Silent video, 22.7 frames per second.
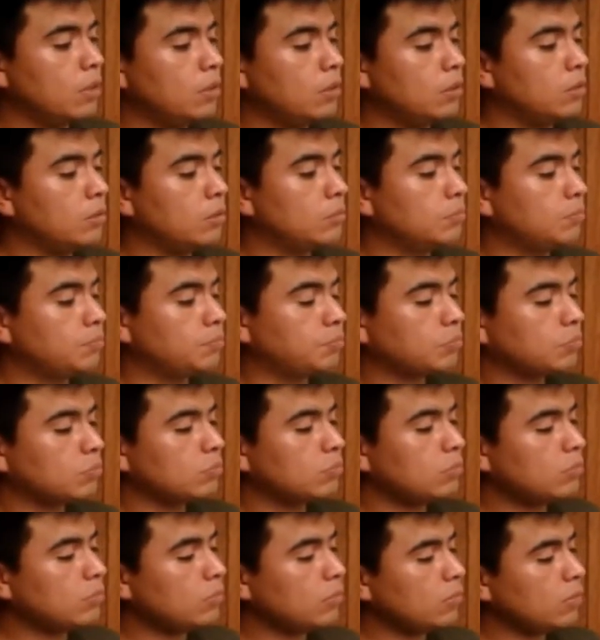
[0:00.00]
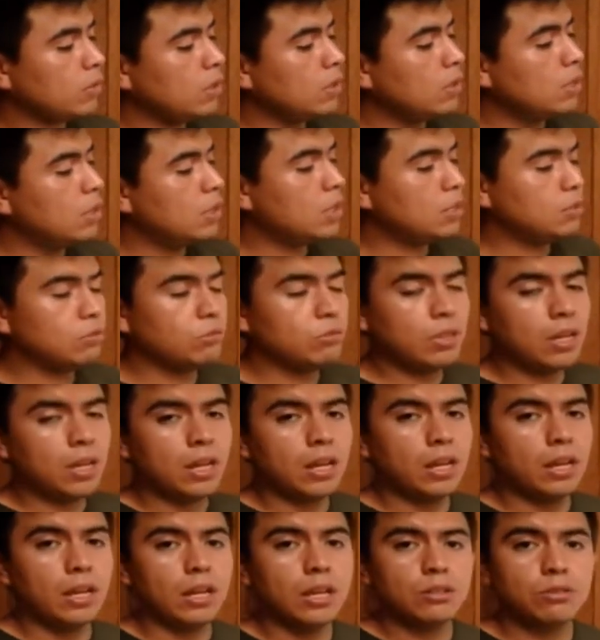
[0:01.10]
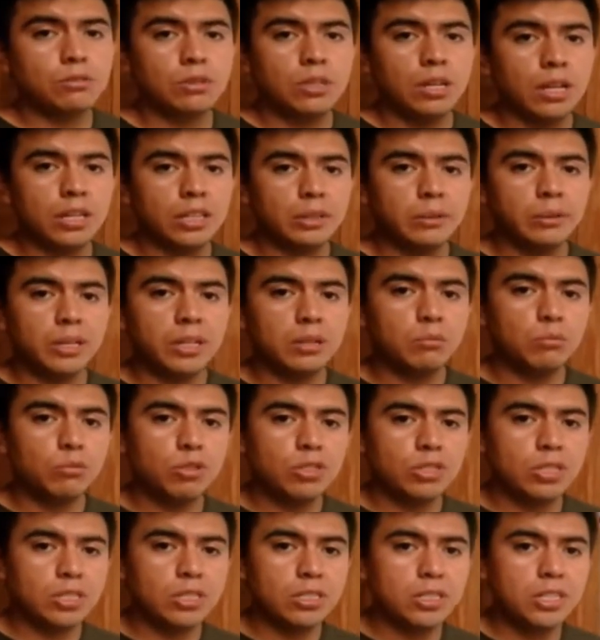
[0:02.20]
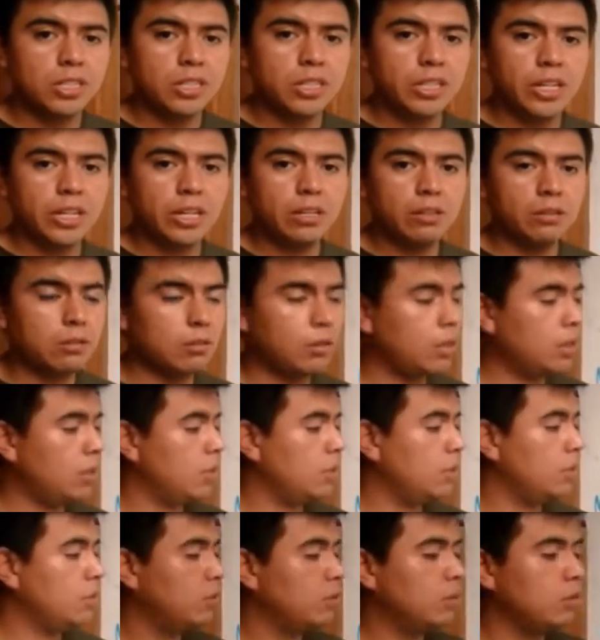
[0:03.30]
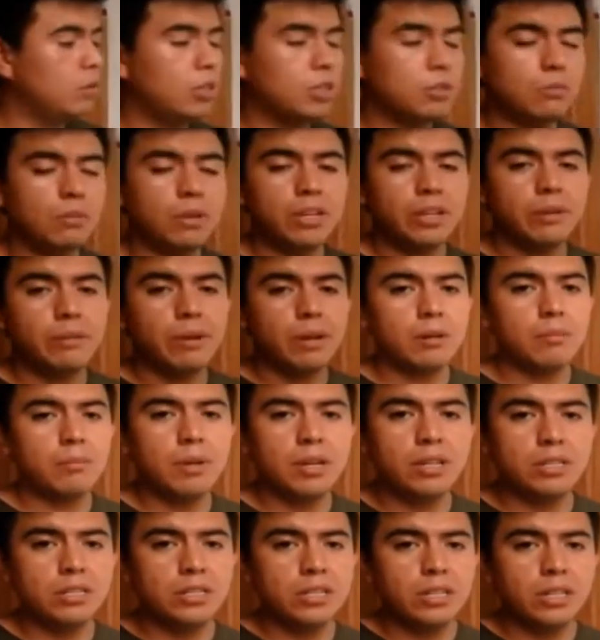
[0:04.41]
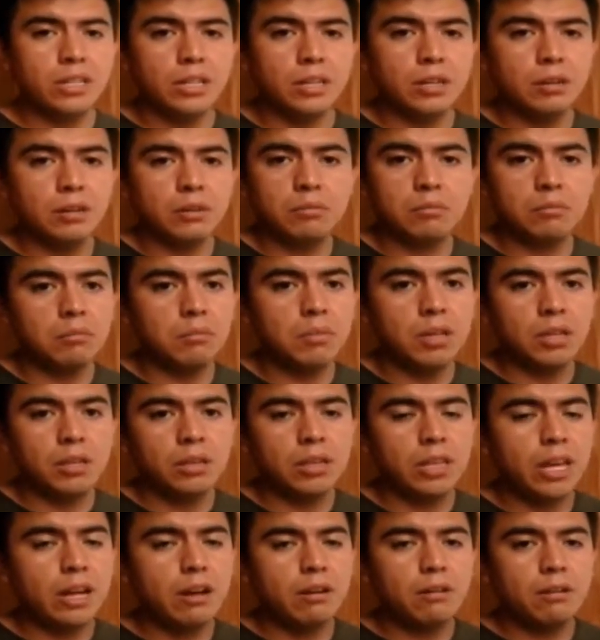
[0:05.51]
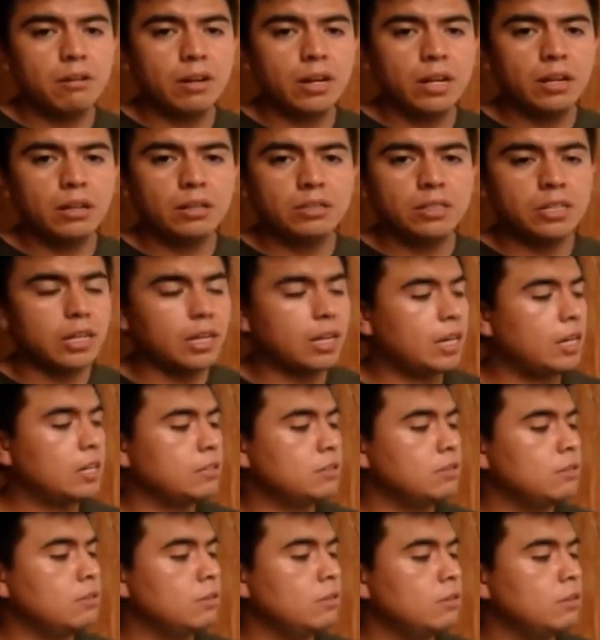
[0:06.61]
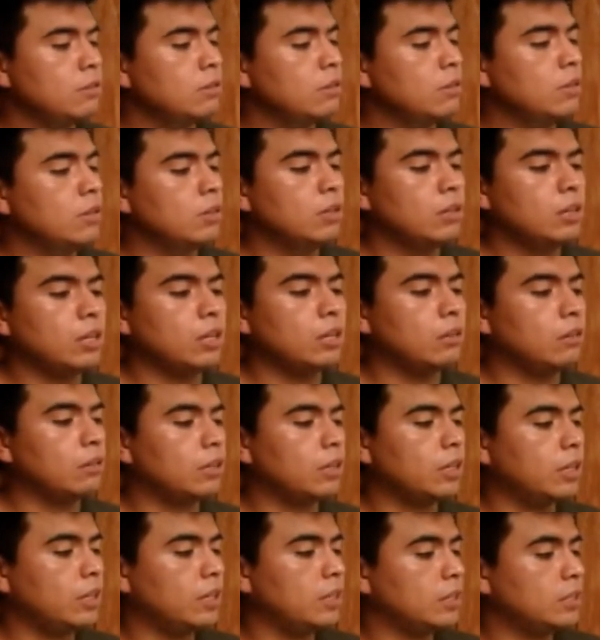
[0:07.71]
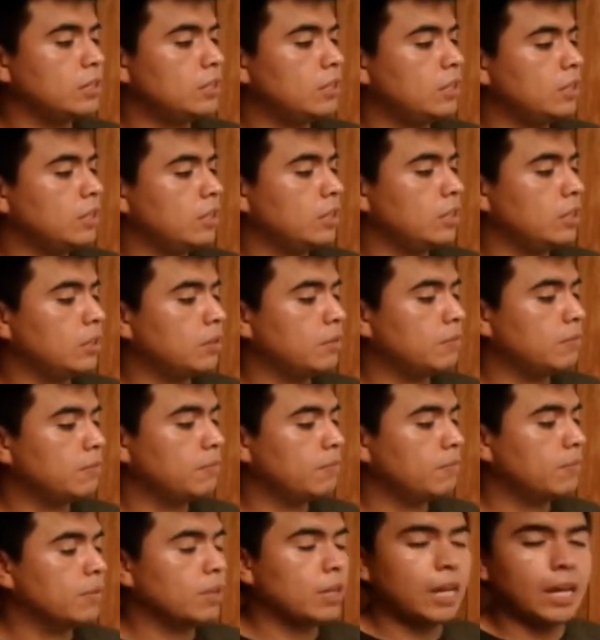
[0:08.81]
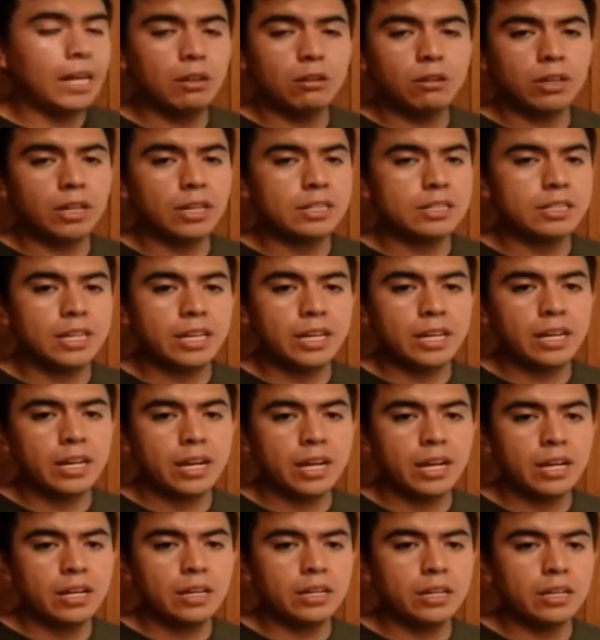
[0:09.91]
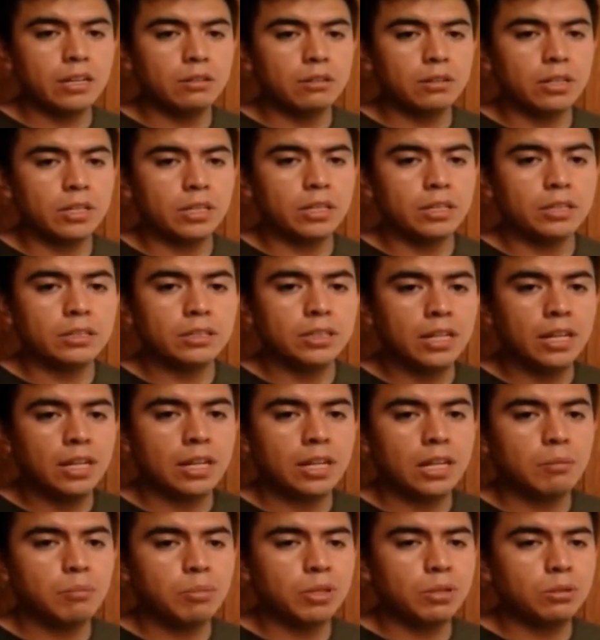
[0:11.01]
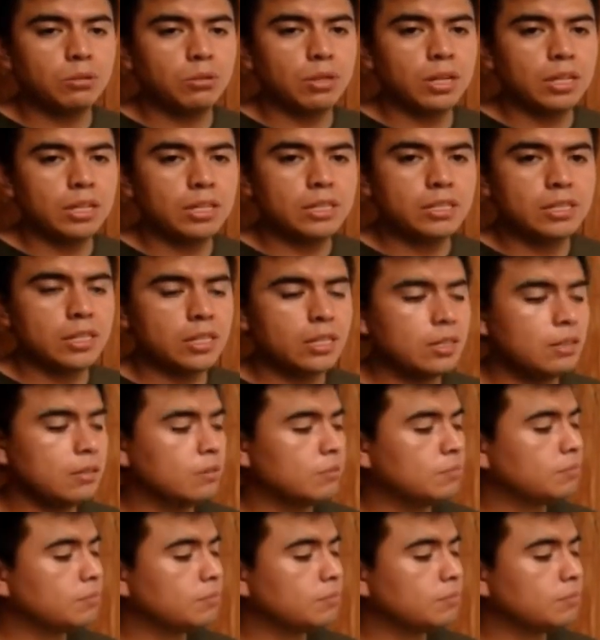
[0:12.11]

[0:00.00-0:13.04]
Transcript: Em, es, una, es una actividad muy sencilla, eh, no les va a llevar más de media hora si acaso en lo que este en lo que seca y en lo que está la pintura lista.